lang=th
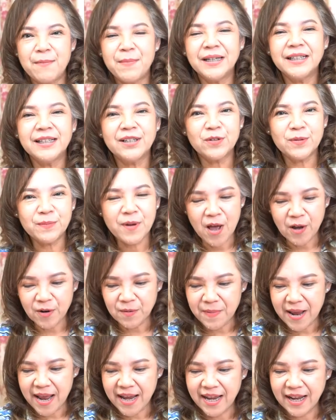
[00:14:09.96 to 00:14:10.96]
มาถึงคุณพ่อ
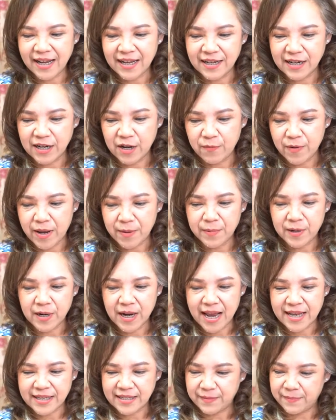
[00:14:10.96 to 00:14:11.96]
คุณแม่ที่เกิดในวันพฤ
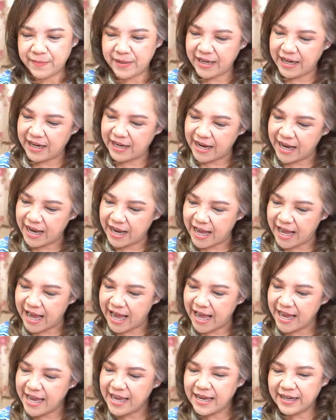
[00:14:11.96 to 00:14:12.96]
หัสบดีนะคะ
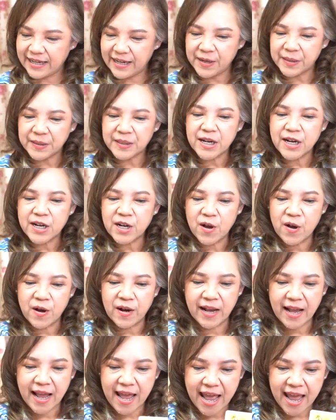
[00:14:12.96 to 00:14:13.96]
ในเรื่องของ
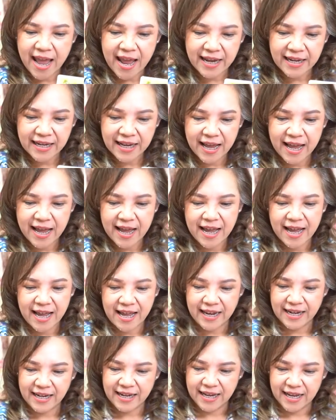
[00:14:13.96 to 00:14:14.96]
งานค่ะ
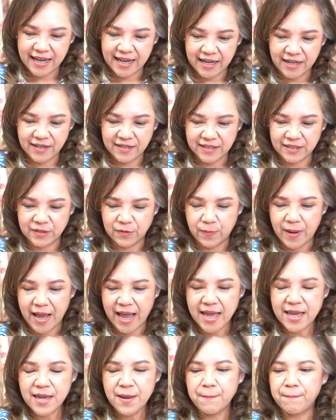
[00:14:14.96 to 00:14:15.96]
นะคะก็ถือว่า
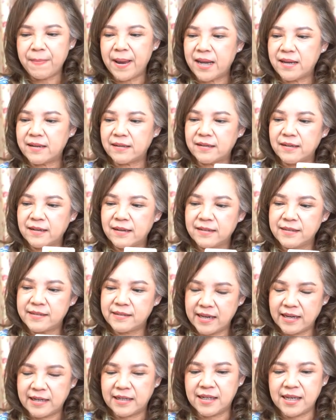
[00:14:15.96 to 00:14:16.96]
เป็น
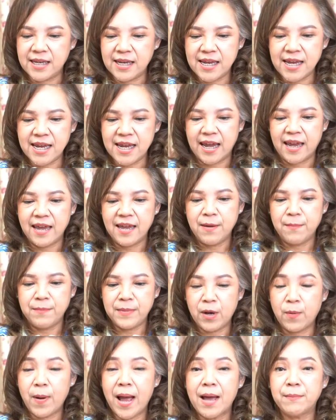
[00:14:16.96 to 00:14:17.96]
สิ่งที่
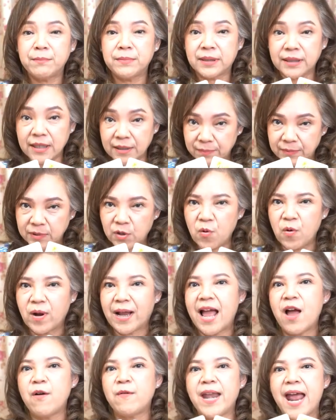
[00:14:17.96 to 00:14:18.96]
มีความเติบโต
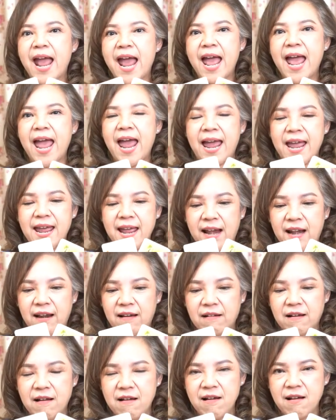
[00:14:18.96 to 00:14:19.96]
ก้าวหน้า
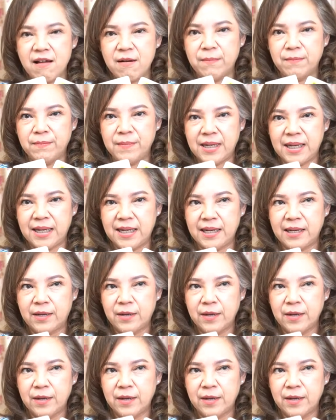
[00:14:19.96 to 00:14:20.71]
แล้วก็มี